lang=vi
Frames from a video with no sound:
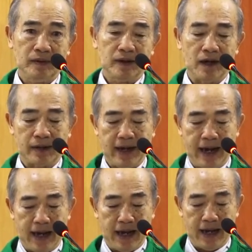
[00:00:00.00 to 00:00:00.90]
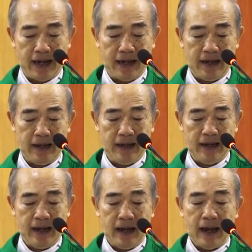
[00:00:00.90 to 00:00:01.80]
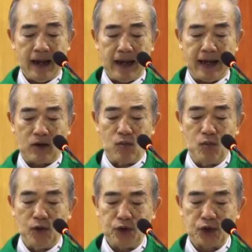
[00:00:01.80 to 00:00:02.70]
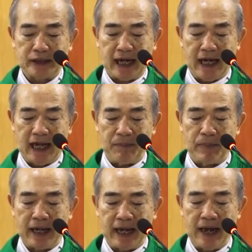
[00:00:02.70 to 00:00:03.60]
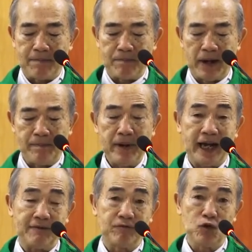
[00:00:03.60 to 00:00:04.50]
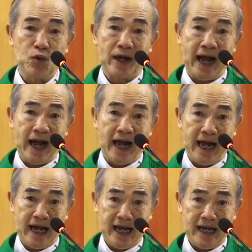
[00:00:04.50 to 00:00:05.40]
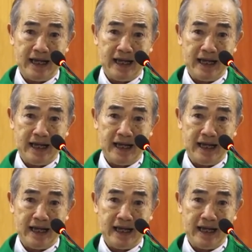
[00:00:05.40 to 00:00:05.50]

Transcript: thật ra ai cũng muốn cho gia đình mình đầm ấm hạnh phúc cả